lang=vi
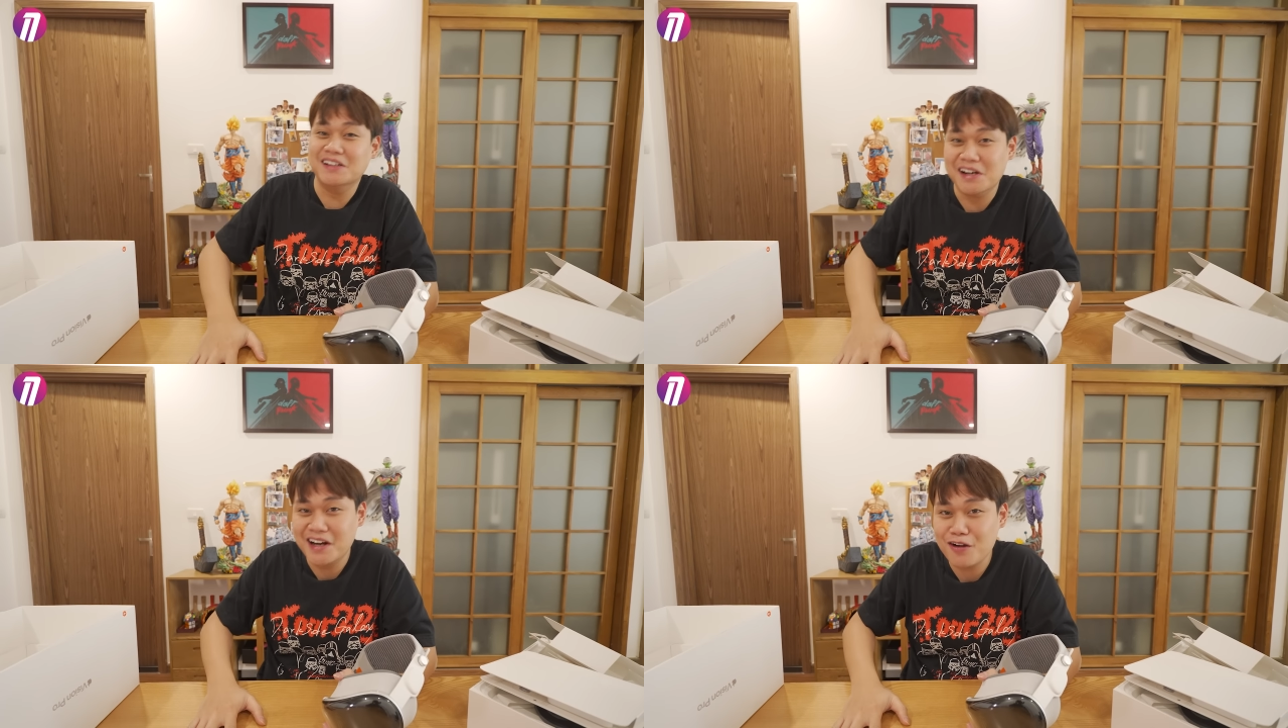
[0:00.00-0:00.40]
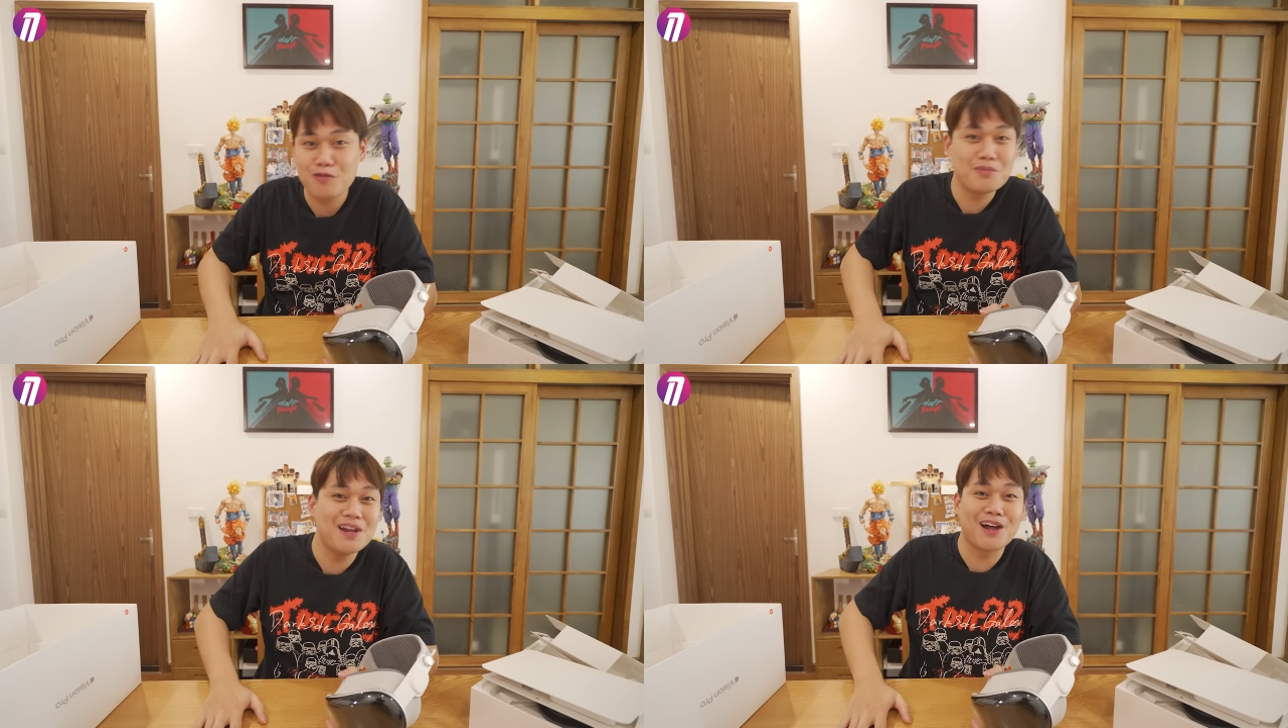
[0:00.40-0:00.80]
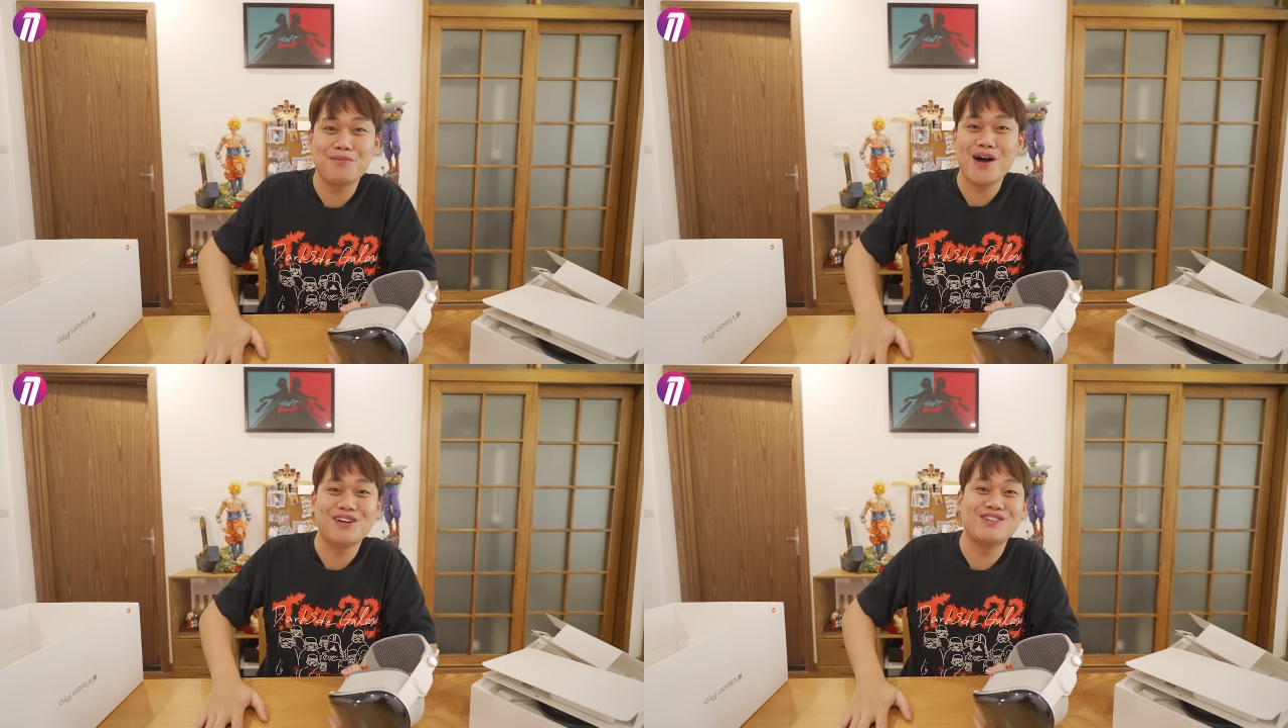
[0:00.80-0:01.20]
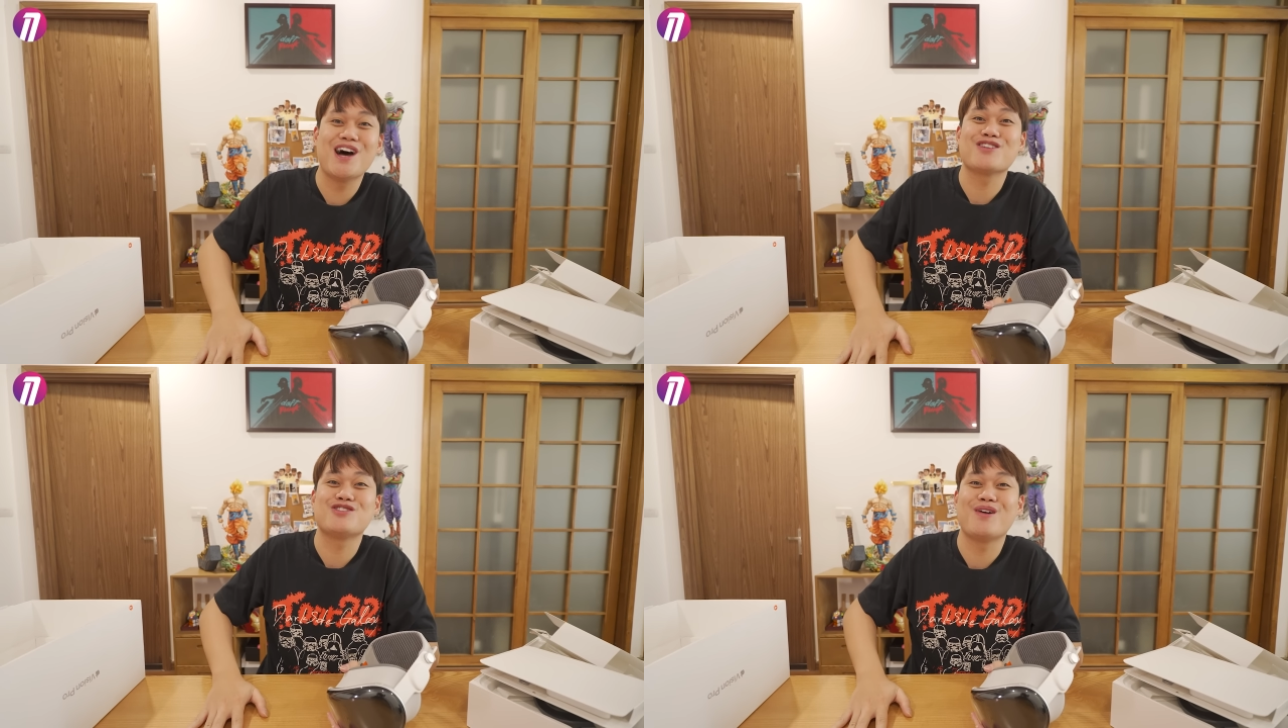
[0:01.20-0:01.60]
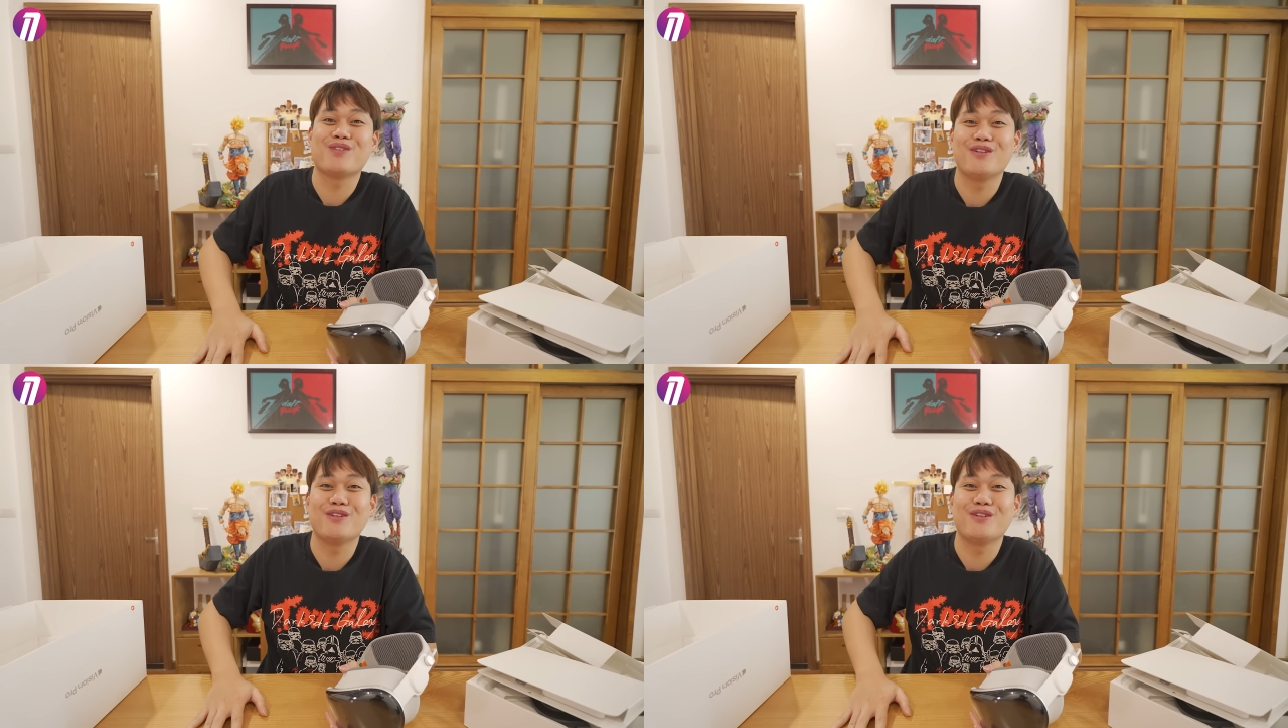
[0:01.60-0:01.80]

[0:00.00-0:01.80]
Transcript: thì người khác cũng biết là các bạn đang xem